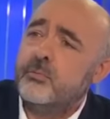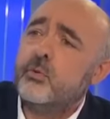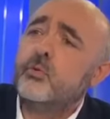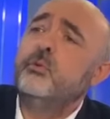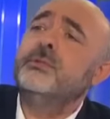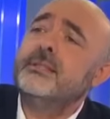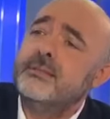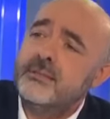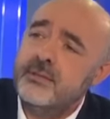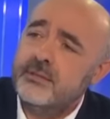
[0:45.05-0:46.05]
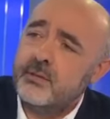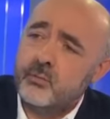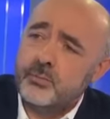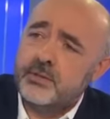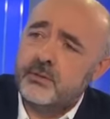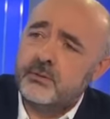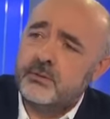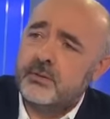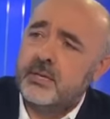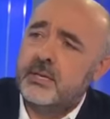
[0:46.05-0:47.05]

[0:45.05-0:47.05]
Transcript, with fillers: pour contester sa compétence